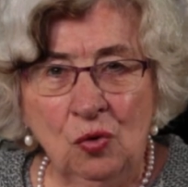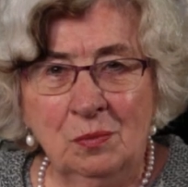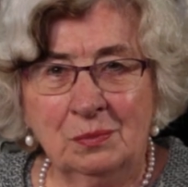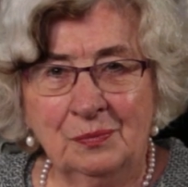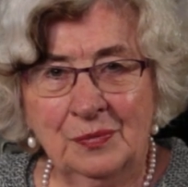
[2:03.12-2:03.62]

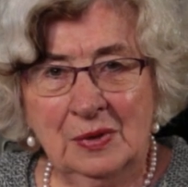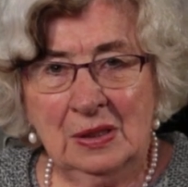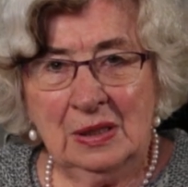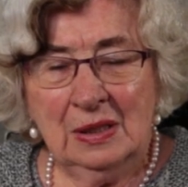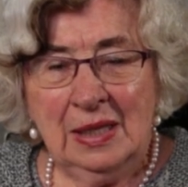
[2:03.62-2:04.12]
um,
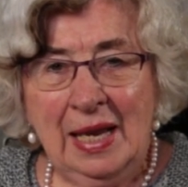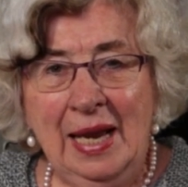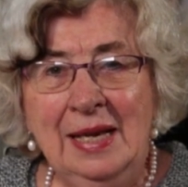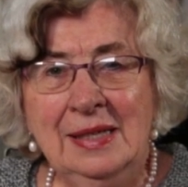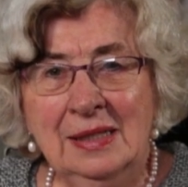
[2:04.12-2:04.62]

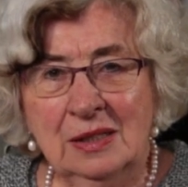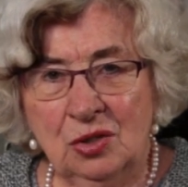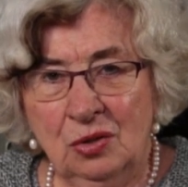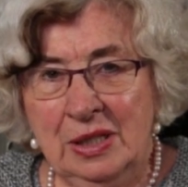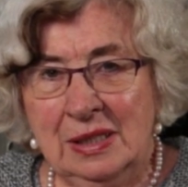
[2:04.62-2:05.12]

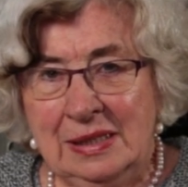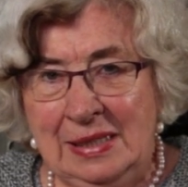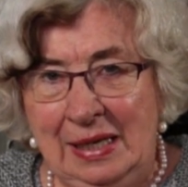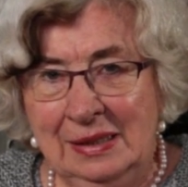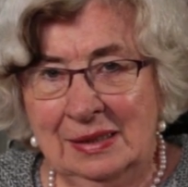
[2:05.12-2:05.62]
ändert euer
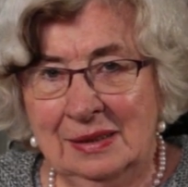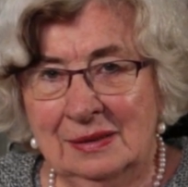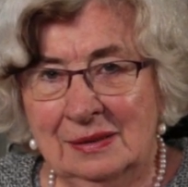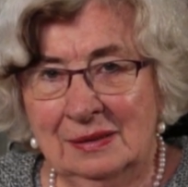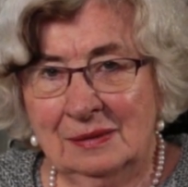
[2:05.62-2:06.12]

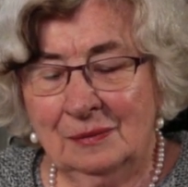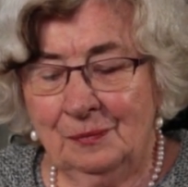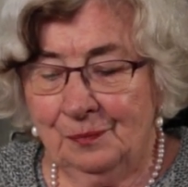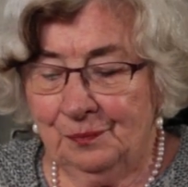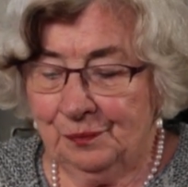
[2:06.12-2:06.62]
Denken,
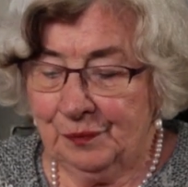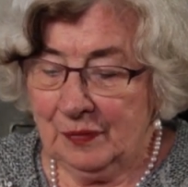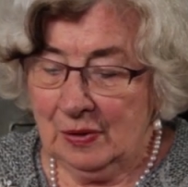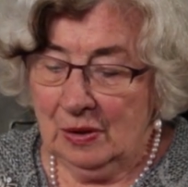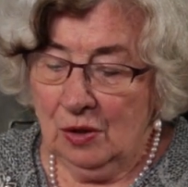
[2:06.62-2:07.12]

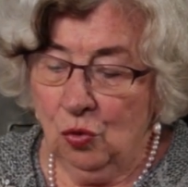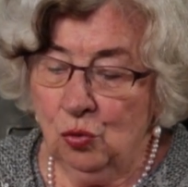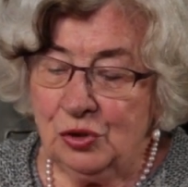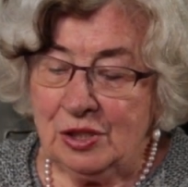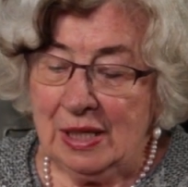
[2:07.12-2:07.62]

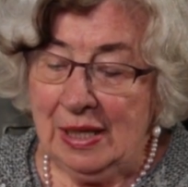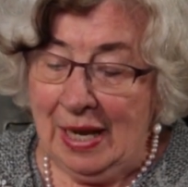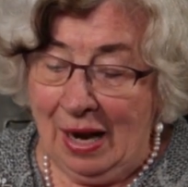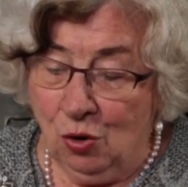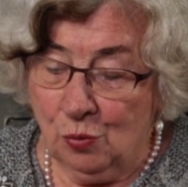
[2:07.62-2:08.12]
und
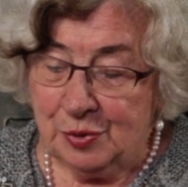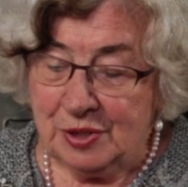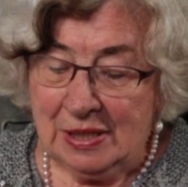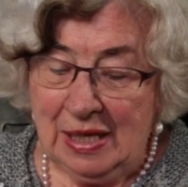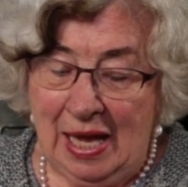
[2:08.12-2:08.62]

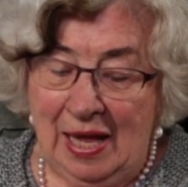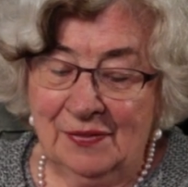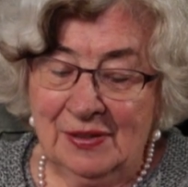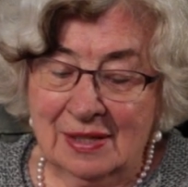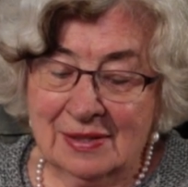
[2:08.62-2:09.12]
glaubt
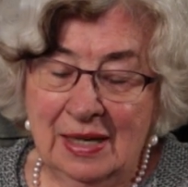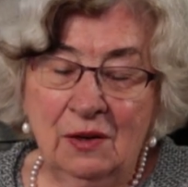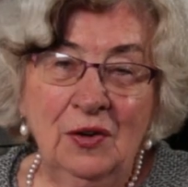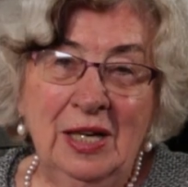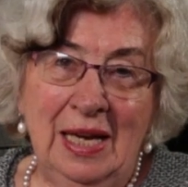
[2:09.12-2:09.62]
an das
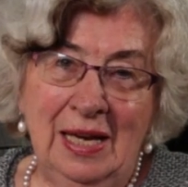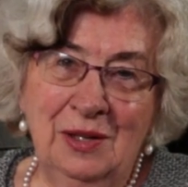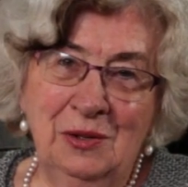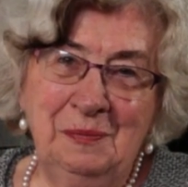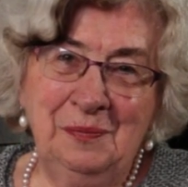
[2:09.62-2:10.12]

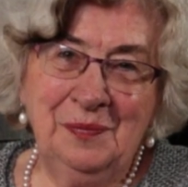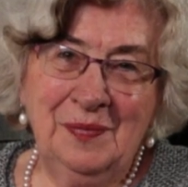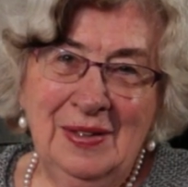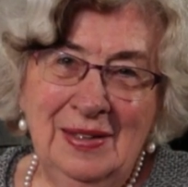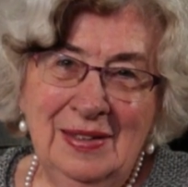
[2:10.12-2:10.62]
Evangelium.
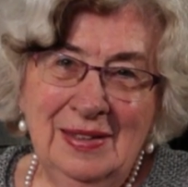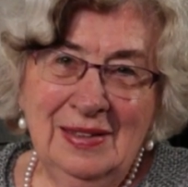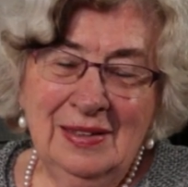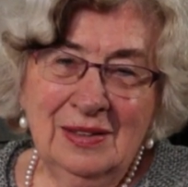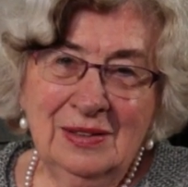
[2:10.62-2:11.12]

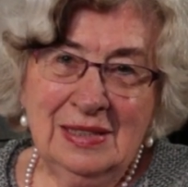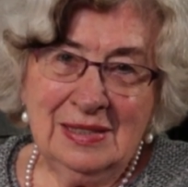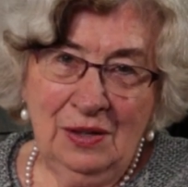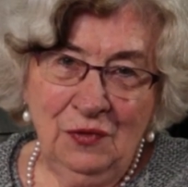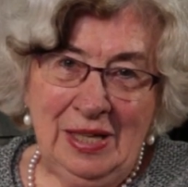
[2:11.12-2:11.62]
Und
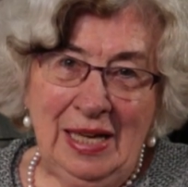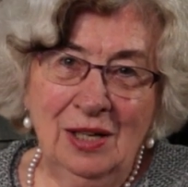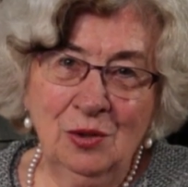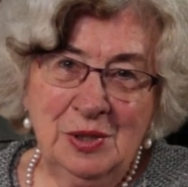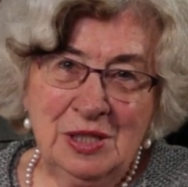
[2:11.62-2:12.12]
das
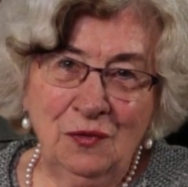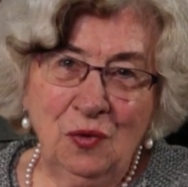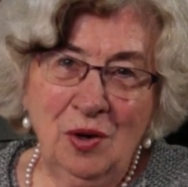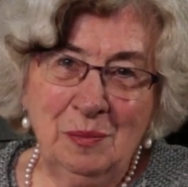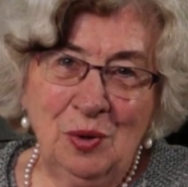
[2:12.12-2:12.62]
Evangelium ist die
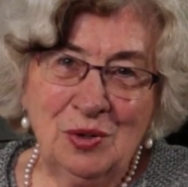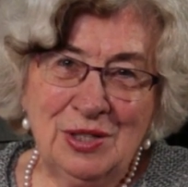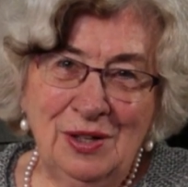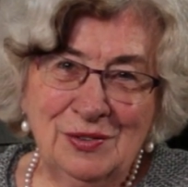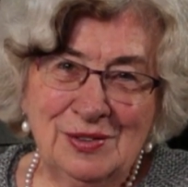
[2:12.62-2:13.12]
frohe
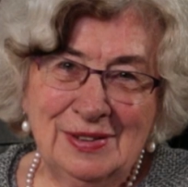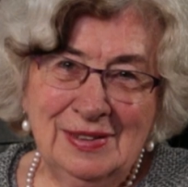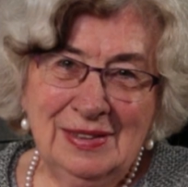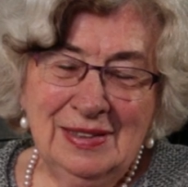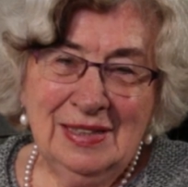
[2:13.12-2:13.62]
Botschaft,
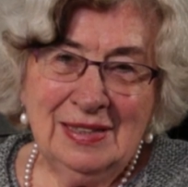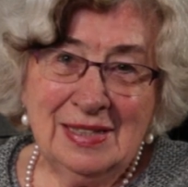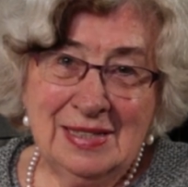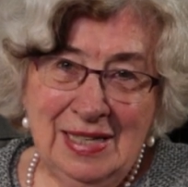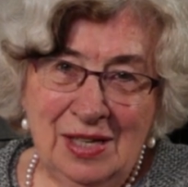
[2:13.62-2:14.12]

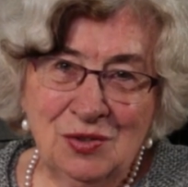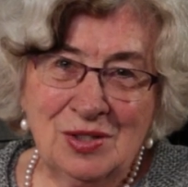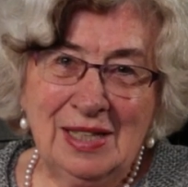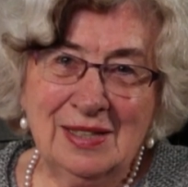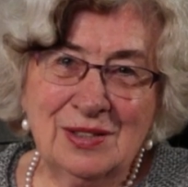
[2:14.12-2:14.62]
dass
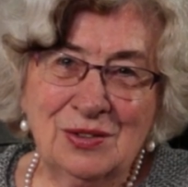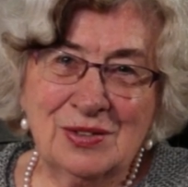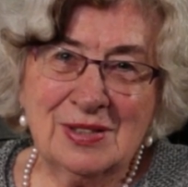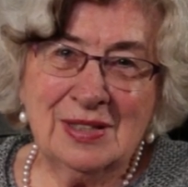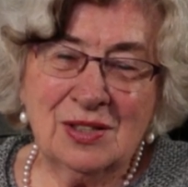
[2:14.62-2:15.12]
Jesus
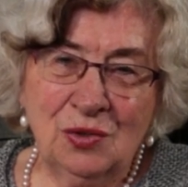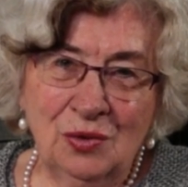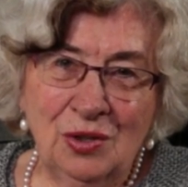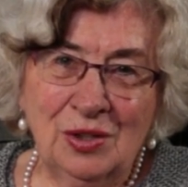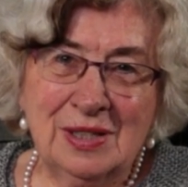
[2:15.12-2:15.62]
Christus, der
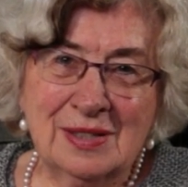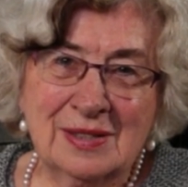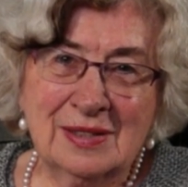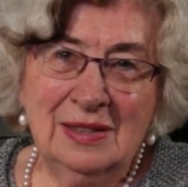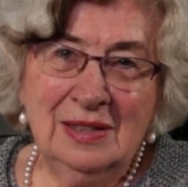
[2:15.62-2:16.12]
Sohn
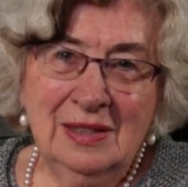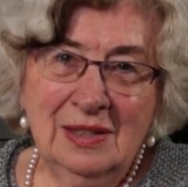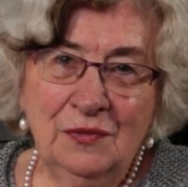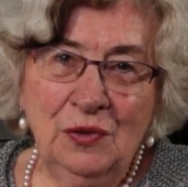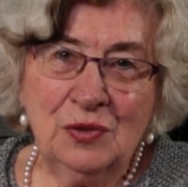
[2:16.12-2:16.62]
Gottes,
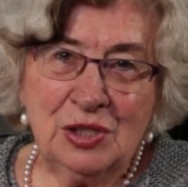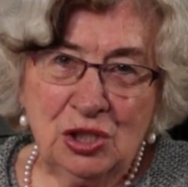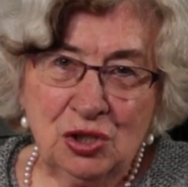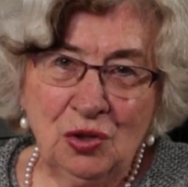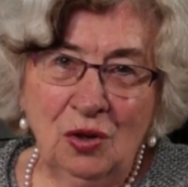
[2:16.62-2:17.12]
für uns
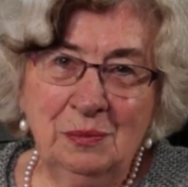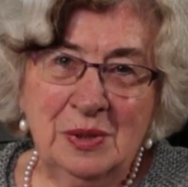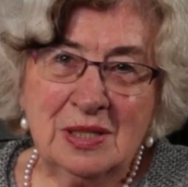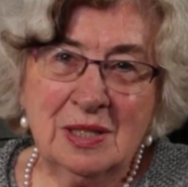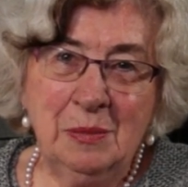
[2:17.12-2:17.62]
gestorben
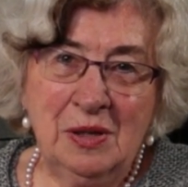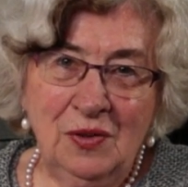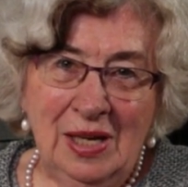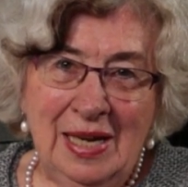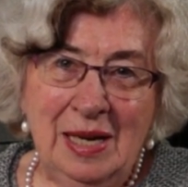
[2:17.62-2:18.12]
ist, damit
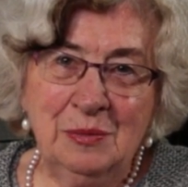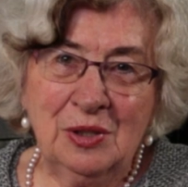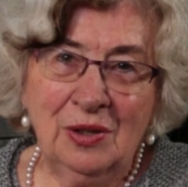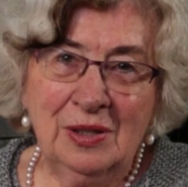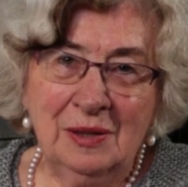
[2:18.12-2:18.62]
wir
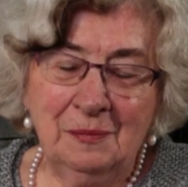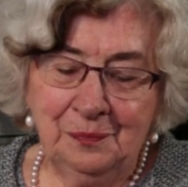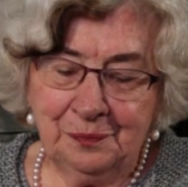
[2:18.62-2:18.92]
leben können.